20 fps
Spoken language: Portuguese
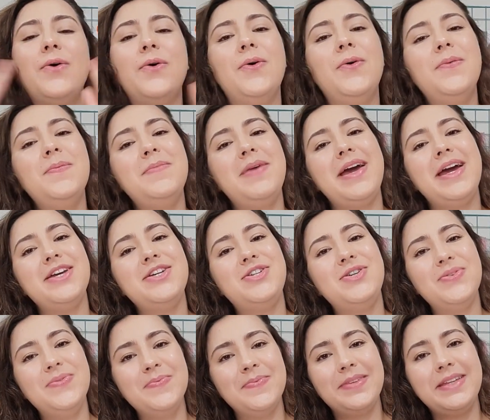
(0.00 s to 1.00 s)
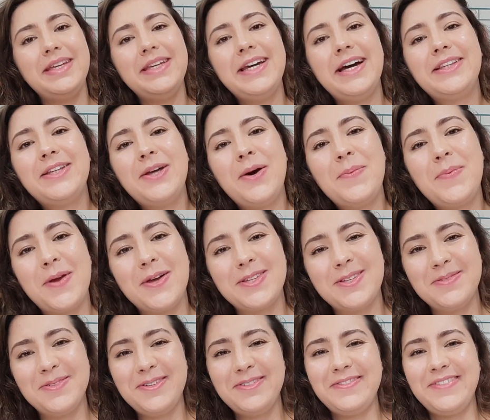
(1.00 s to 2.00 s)
Um beijo e até o
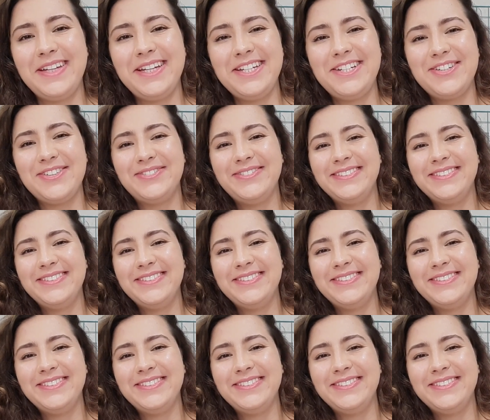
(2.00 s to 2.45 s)
próximo vídeo.